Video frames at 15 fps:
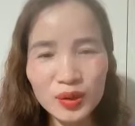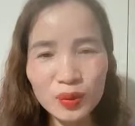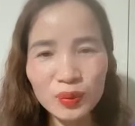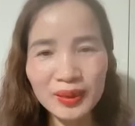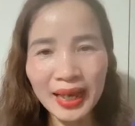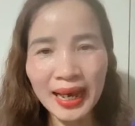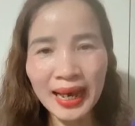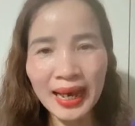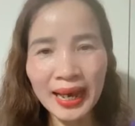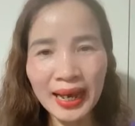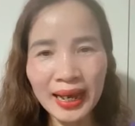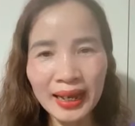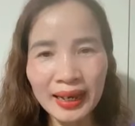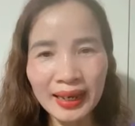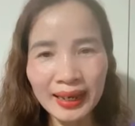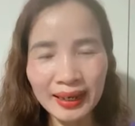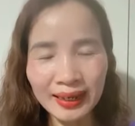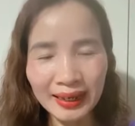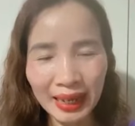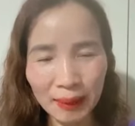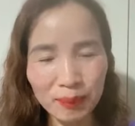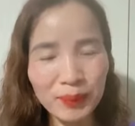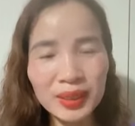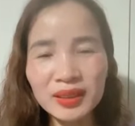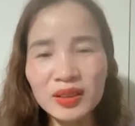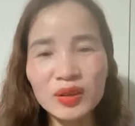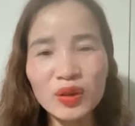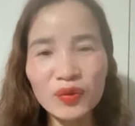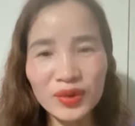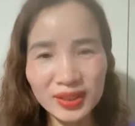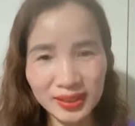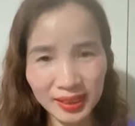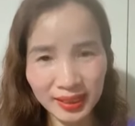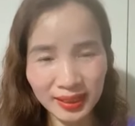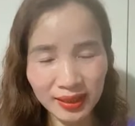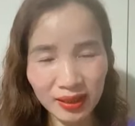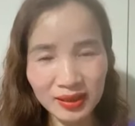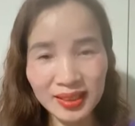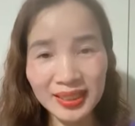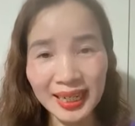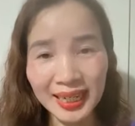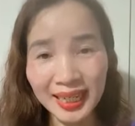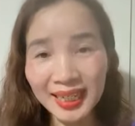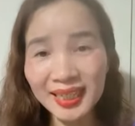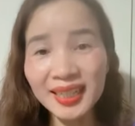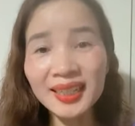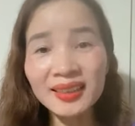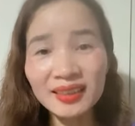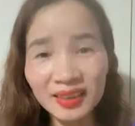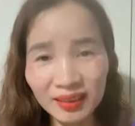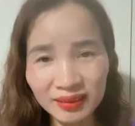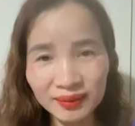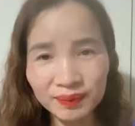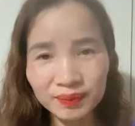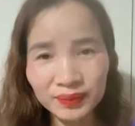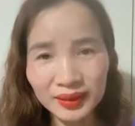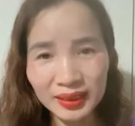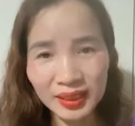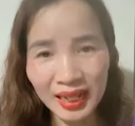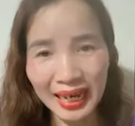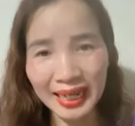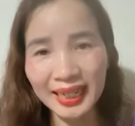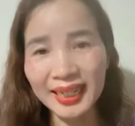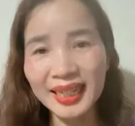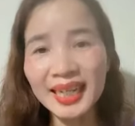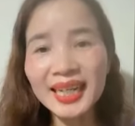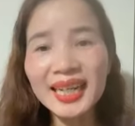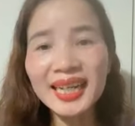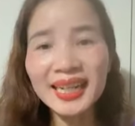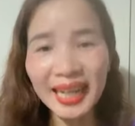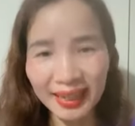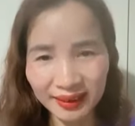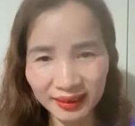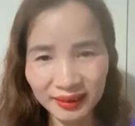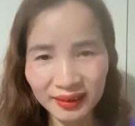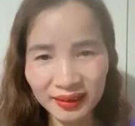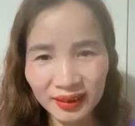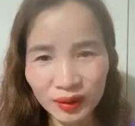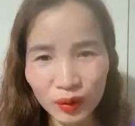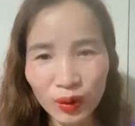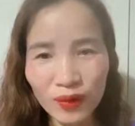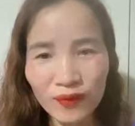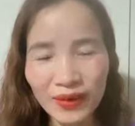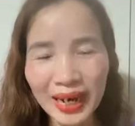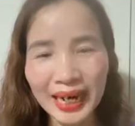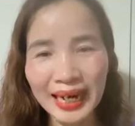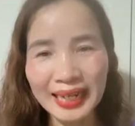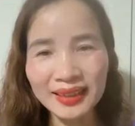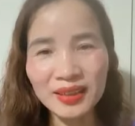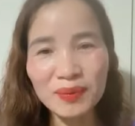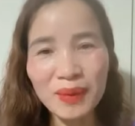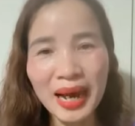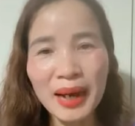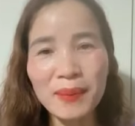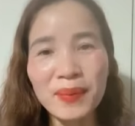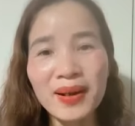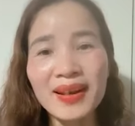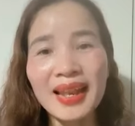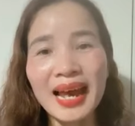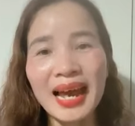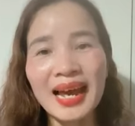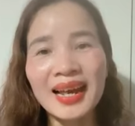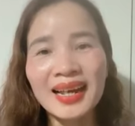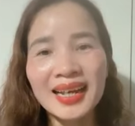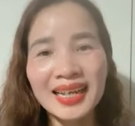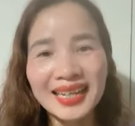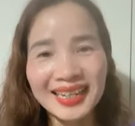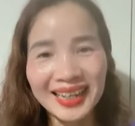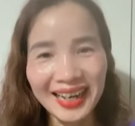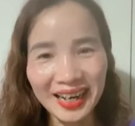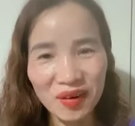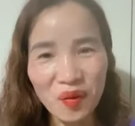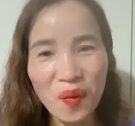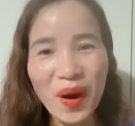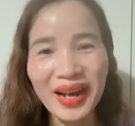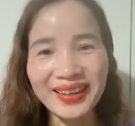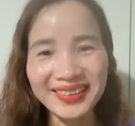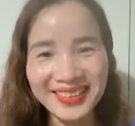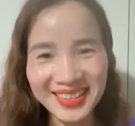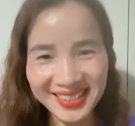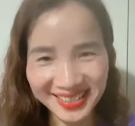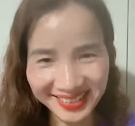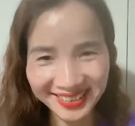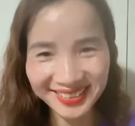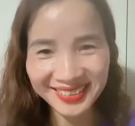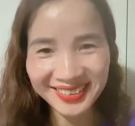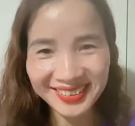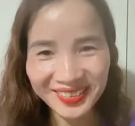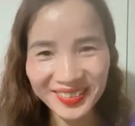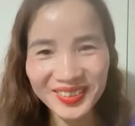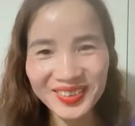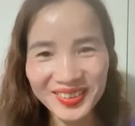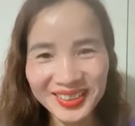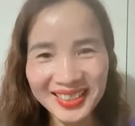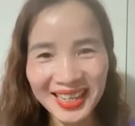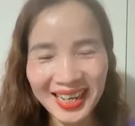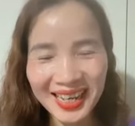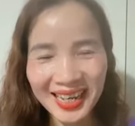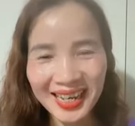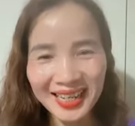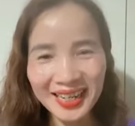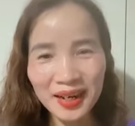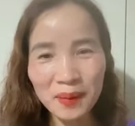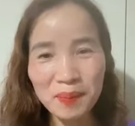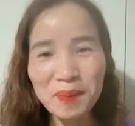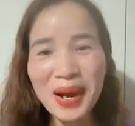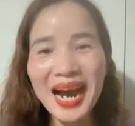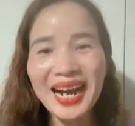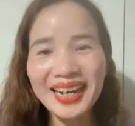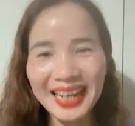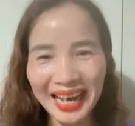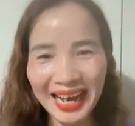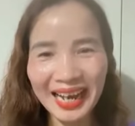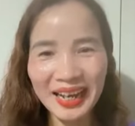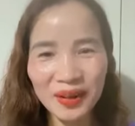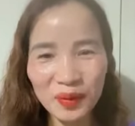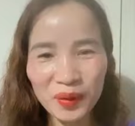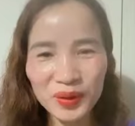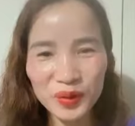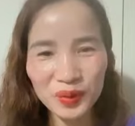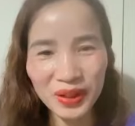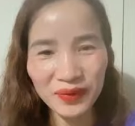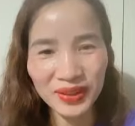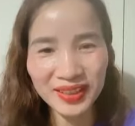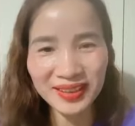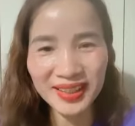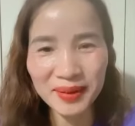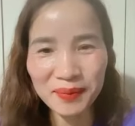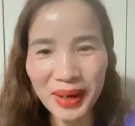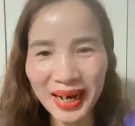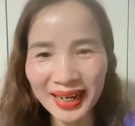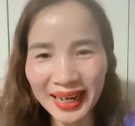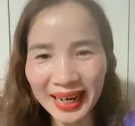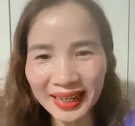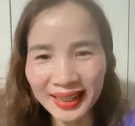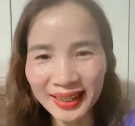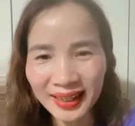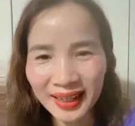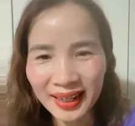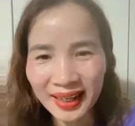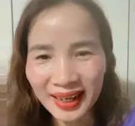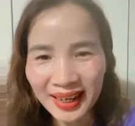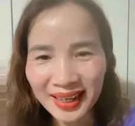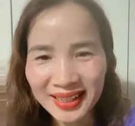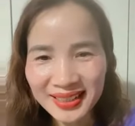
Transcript: khi chúng ta làm bất cứ công việc gì đó chính là cái kiến thức, là kỹ năng, đúng không? Và cái thứ ba mới là à, khoản tiền dư quý cô chú anh chị ạ. Đây là ba K, đúng rồi, chúng ta phải thực hiện ba K đấy.